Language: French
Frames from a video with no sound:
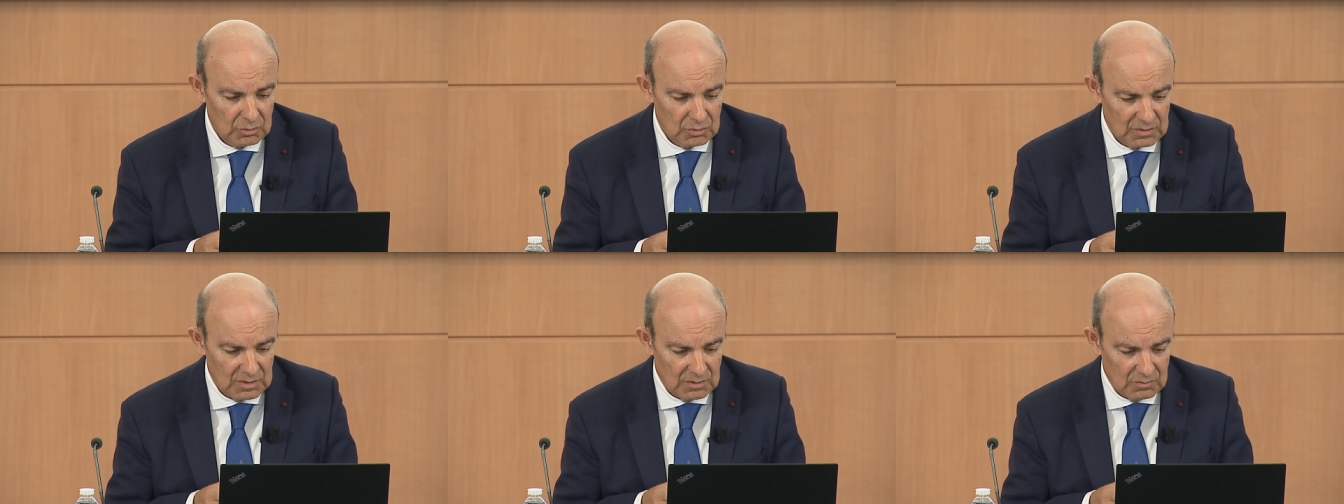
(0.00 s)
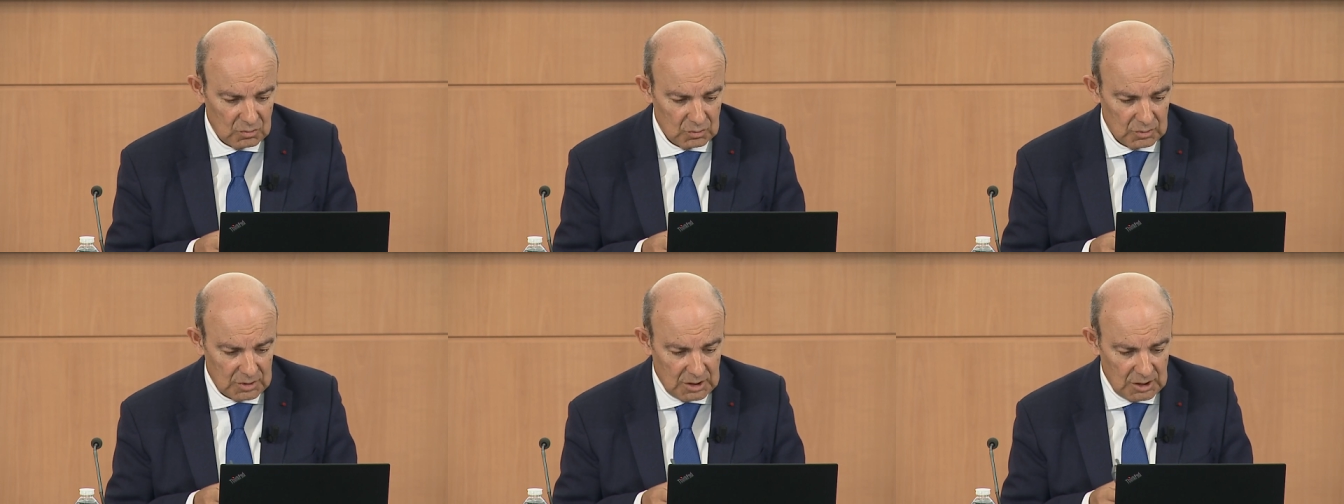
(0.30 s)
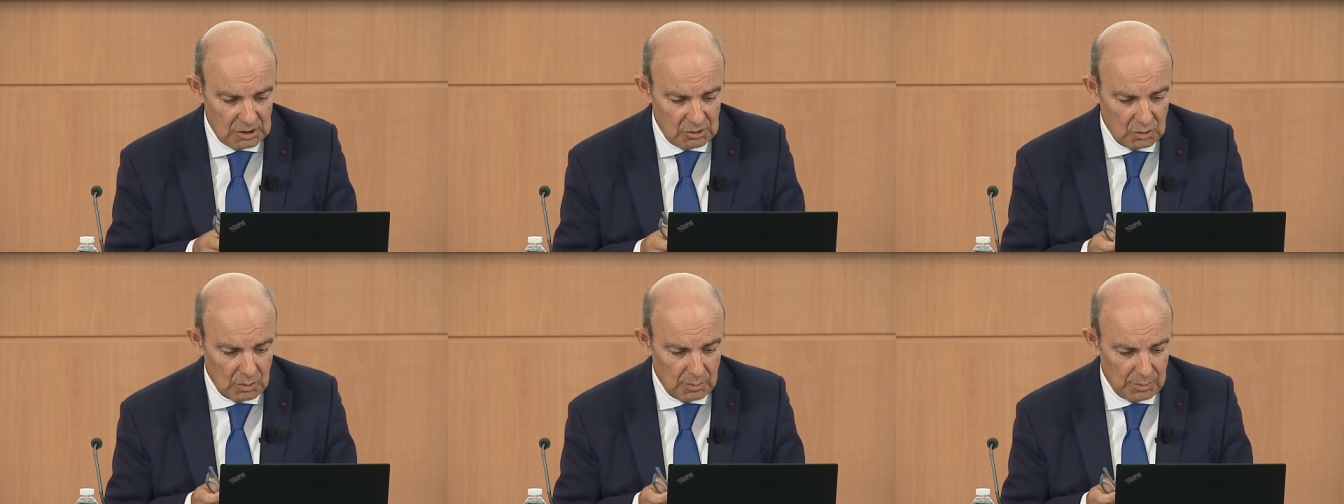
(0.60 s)
nous avons
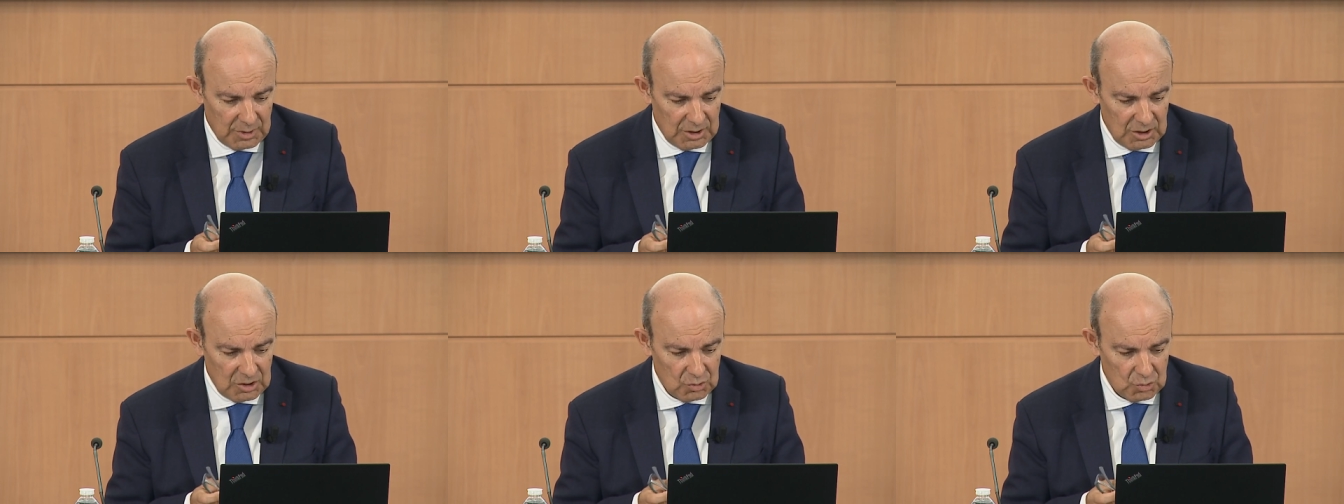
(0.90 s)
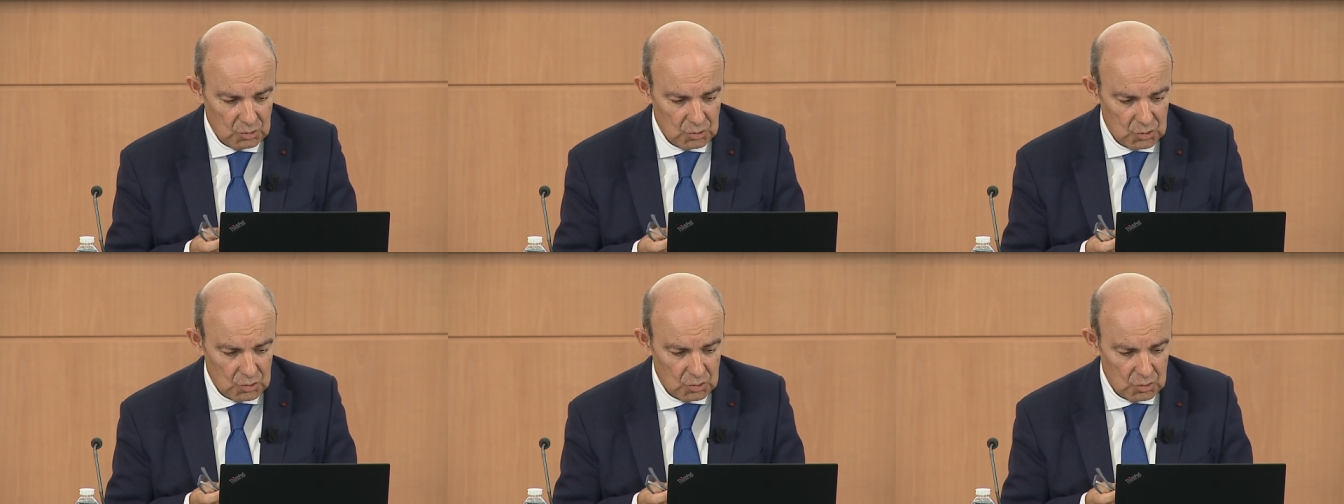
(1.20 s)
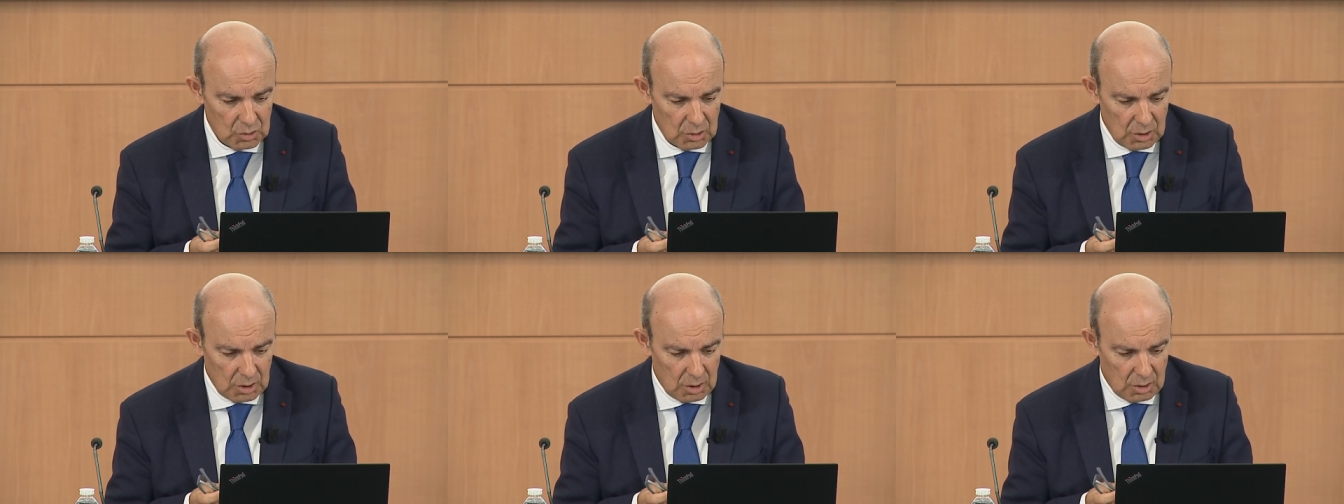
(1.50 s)
quelques pays
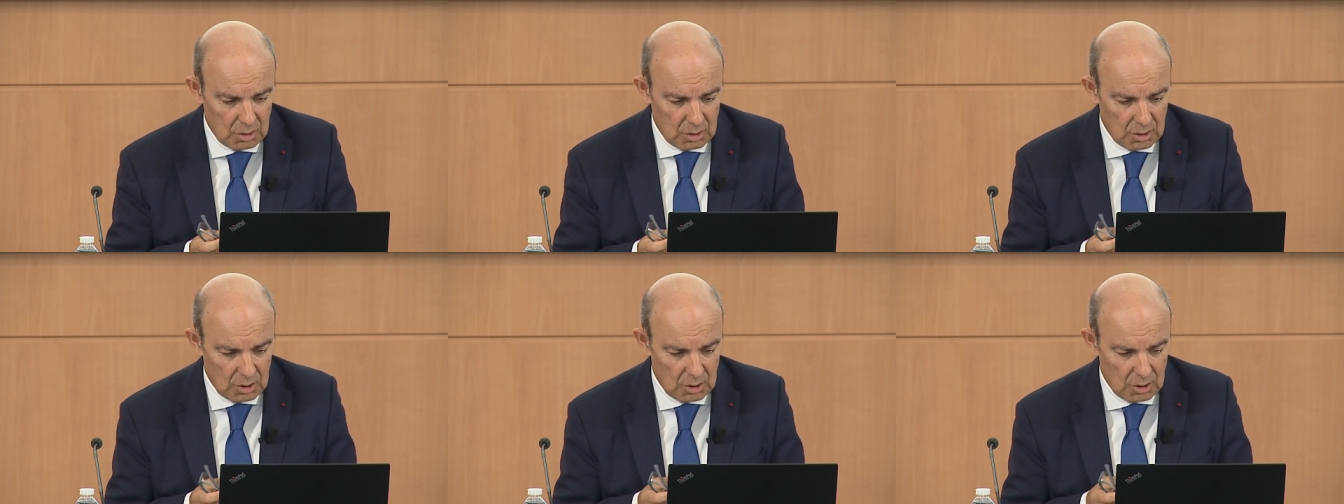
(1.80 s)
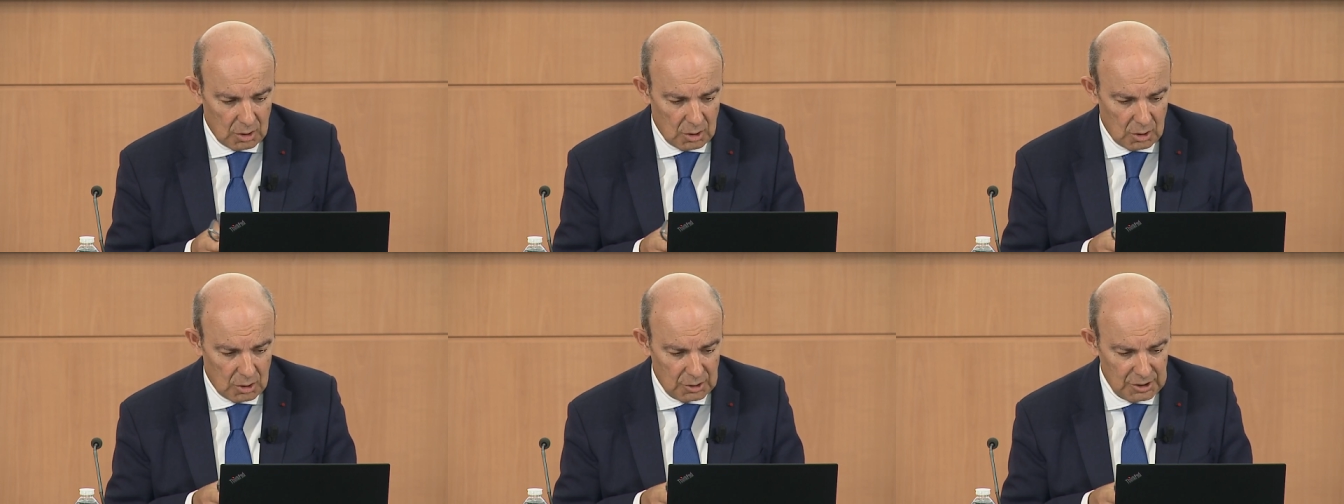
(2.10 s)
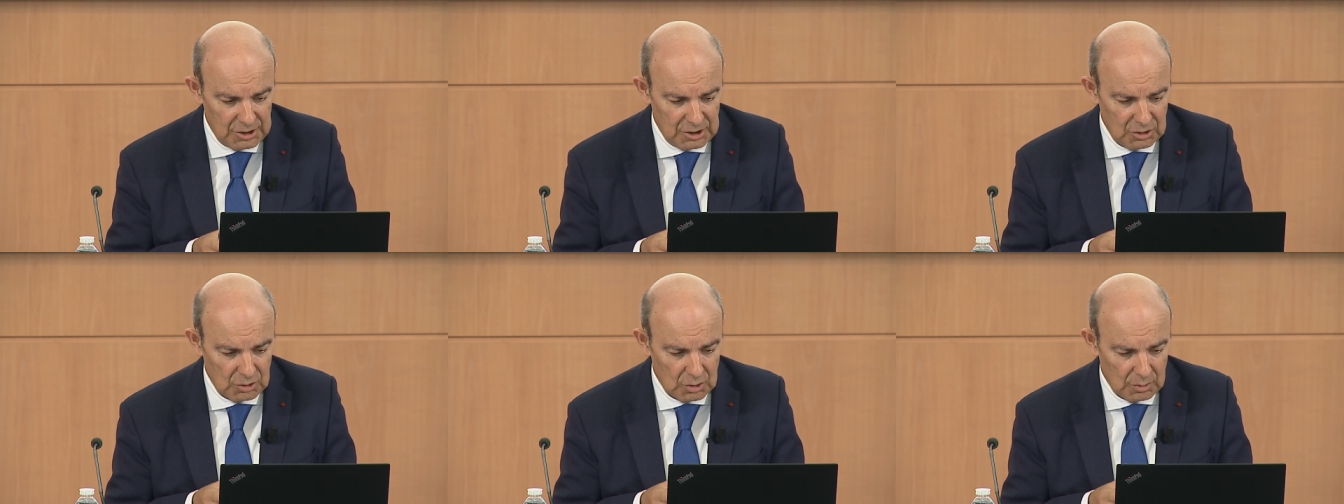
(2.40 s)
toujours en,
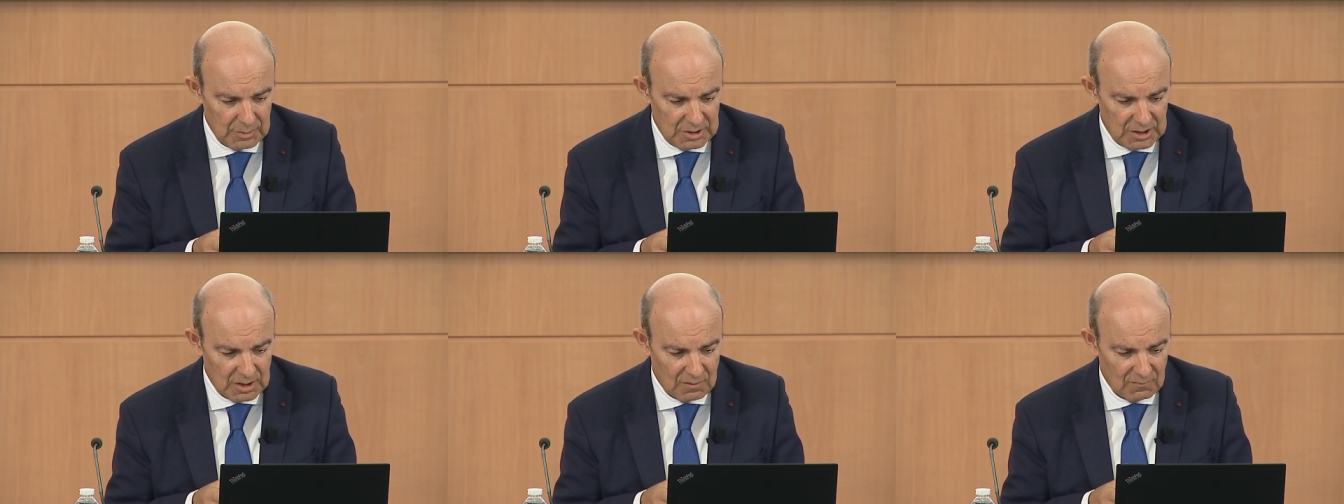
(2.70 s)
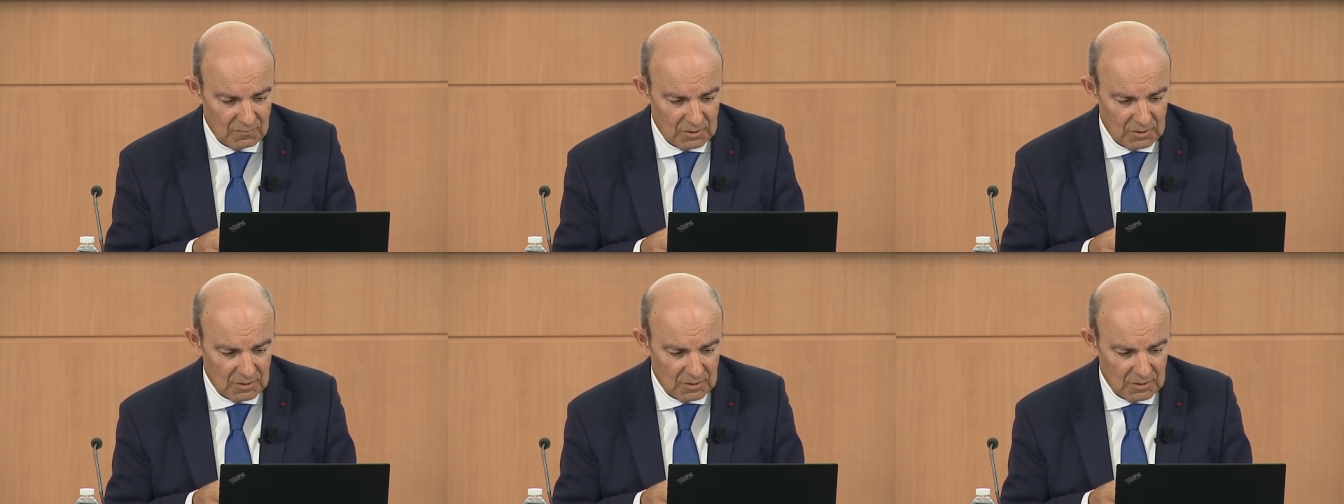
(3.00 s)
ligne de mire.